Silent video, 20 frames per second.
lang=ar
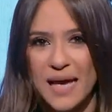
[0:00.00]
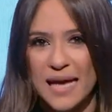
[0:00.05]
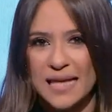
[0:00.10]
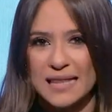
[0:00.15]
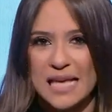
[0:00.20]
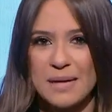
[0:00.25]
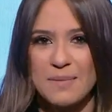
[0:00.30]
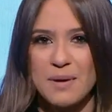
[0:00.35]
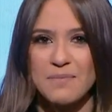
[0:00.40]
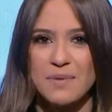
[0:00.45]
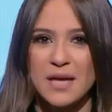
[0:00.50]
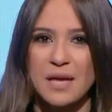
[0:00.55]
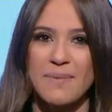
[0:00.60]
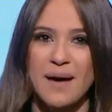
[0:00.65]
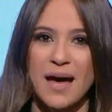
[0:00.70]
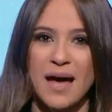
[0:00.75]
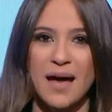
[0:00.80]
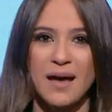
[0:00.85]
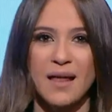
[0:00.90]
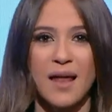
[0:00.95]
دايما
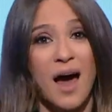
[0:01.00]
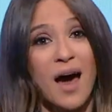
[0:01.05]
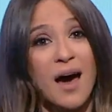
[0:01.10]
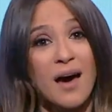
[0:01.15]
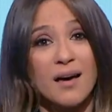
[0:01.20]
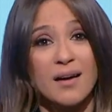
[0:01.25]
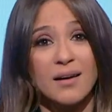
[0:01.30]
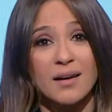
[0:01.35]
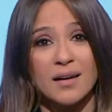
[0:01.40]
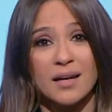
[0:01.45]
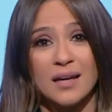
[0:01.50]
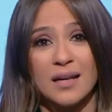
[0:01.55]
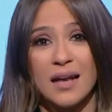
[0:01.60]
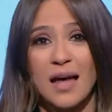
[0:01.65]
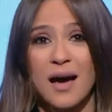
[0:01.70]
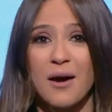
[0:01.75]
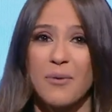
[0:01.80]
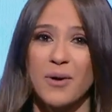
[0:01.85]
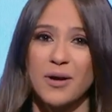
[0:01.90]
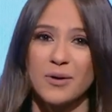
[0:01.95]
بيبقى العائق
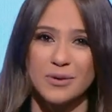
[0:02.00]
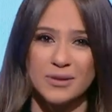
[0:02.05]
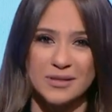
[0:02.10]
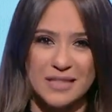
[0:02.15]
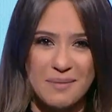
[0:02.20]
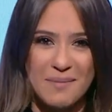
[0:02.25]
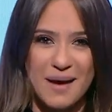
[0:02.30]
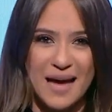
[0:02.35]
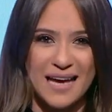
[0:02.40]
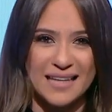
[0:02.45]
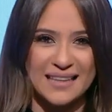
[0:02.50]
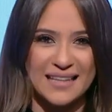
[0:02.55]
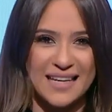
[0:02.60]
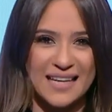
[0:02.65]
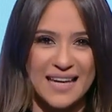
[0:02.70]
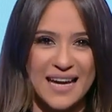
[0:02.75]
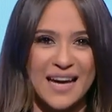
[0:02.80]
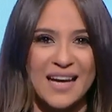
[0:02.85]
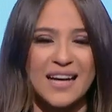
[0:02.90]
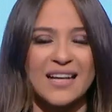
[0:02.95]
الاول قدامها ان
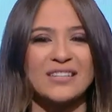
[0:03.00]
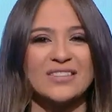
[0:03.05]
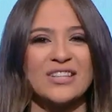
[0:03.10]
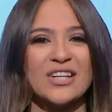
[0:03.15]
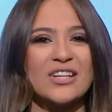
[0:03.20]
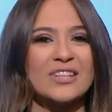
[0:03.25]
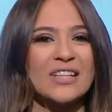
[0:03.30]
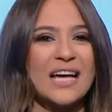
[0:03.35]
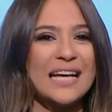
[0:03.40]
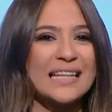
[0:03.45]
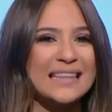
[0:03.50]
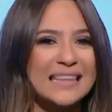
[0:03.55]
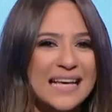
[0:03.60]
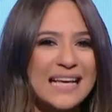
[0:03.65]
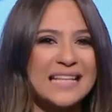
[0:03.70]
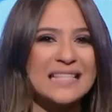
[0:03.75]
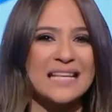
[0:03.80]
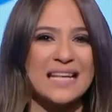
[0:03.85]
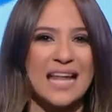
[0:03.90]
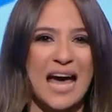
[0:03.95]
هي تقنع
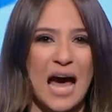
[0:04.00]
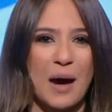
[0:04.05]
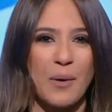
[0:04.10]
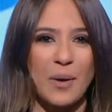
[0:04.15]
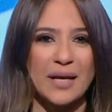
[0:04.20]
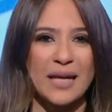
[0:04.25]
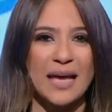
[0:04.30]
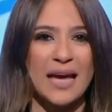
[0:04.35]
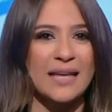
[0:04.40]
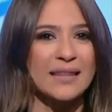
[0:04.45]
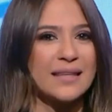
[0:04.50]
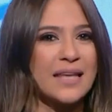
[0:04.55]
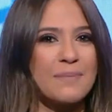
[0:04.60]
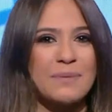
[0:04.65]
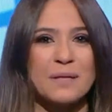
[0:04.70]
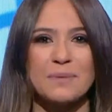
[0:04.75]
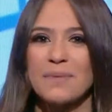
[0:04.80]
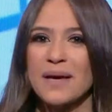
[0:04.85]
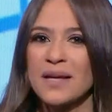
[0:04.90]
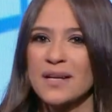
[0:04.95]
الناس اللي حواليها ان هي
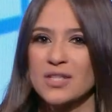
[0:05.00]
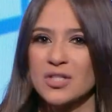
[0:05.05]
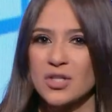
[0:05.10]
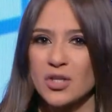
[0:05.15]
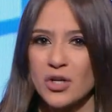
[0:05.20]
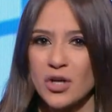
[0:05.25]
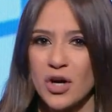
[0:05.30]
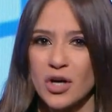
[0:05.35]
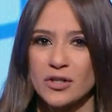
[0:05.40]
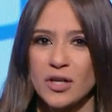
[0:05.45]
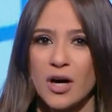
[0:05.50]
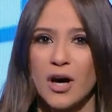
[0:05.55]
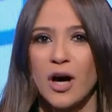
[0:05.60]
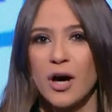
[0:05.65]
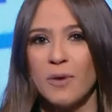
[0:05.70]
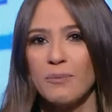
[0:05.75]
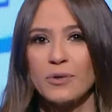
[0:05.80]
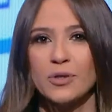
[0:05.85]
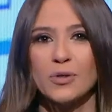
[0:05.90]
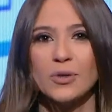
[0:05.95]
بتمارس رياضه
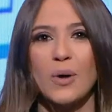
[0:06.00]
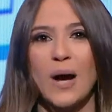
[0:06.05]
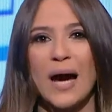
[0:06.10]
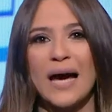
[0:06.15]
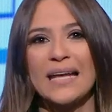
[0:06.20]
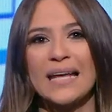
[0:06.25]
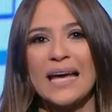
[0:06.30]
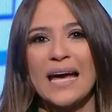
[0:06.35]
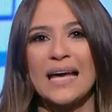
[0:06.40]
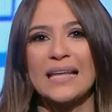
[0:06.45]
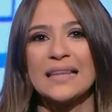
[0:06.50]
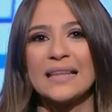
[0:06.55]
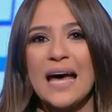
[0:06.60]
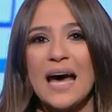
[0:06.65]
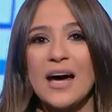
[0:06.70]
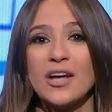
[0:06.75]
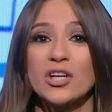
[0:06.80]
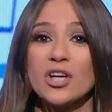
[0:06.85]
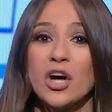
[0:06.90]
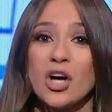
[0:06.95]
بيقولوا عليها
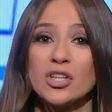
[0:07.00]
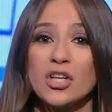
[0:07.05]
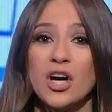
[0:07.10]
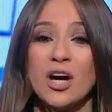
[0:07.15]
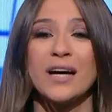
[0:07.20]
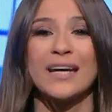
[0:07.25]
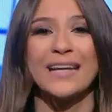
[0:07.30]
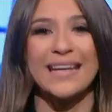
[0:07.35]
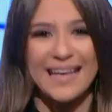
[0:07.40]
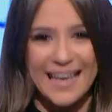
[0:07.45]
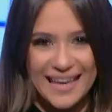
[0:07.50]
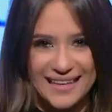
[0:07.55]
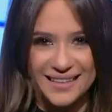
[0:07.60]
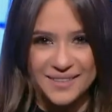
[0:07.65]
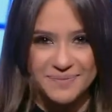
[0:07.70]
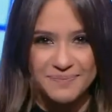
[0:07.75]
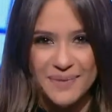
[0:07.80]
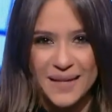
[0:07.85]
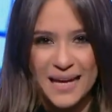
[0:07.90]
انها رياضه رجالي